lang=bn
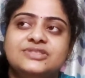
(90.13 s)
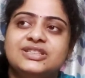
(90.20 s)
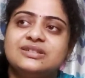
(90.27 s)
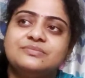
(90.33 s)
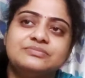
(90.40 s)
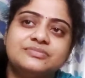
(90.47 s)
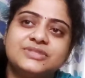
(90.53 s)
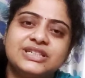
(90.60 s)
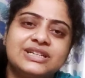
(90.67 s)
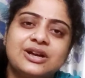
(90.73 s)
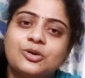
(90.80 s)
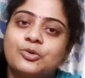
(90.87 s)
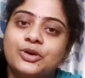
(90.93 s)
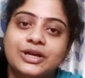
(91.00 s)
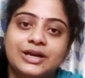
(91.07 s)
যে যেটা
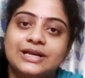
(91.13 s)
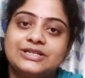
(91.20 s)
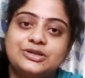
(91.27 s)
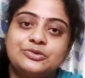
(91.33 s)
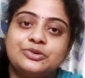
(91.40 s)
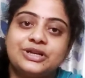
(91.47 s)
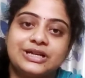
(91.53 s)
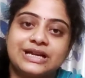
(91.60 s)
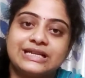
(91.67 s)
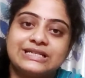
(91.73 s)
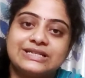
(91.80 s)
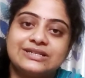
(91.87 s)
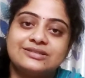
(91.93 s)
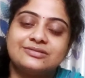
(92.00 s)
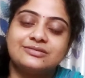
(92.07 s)
হয়ে গেছে হয়ে
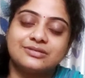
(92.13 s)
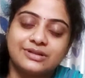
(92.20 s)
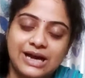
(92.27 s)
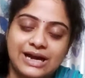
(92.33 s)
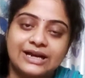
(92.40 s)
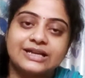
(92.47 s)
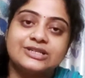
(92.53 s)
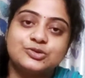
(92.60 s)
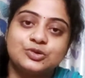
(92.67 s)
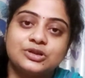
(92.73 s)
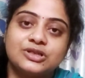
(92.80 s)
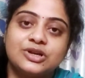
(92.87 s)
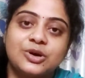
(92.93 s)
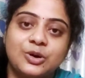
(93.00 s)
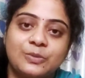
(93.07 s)
গেছে আগে
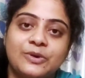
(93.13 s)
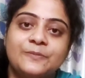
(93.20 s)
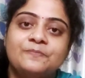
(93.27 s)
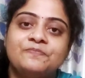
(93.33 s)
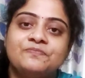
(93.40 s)
চলতে হবে